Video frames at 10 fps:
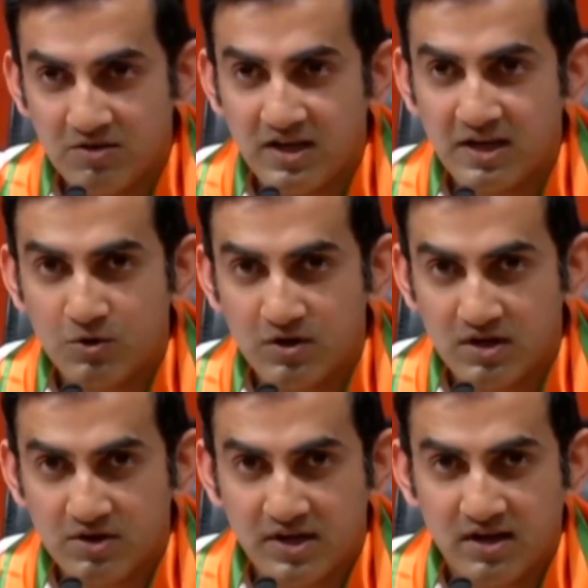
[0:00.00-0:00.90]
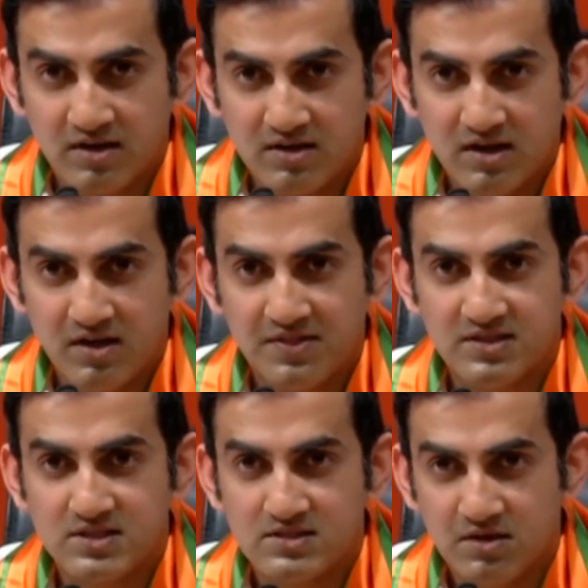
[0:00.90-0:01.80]
அந்த நபரை பார்க்க கொஞ்சம்
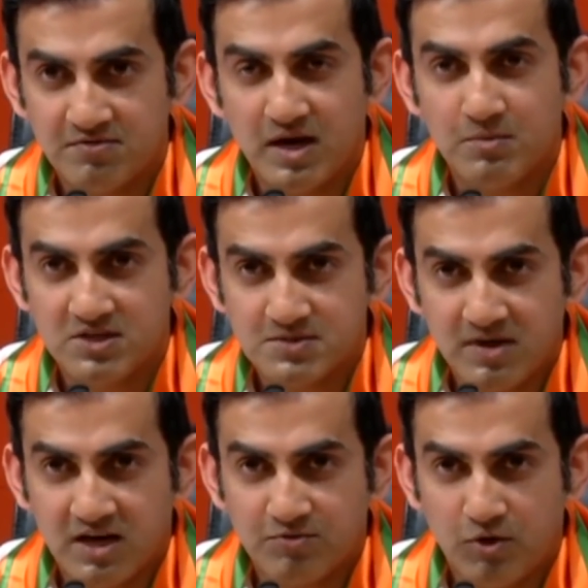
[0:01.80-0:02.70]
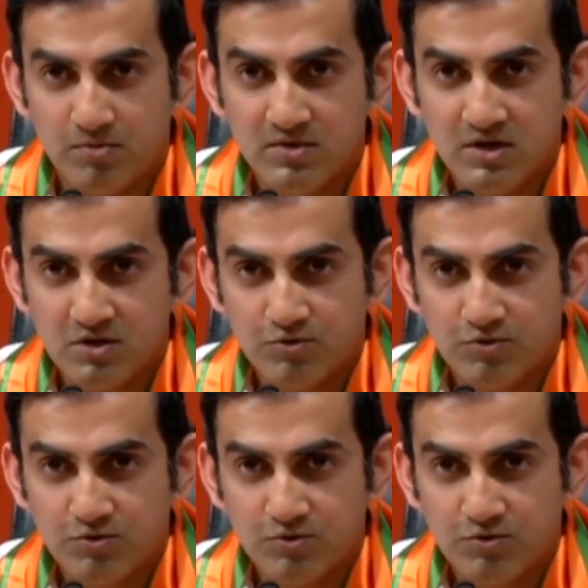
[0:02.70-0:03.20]
கௌதம் கம்பீர் போலவே இருக்காரு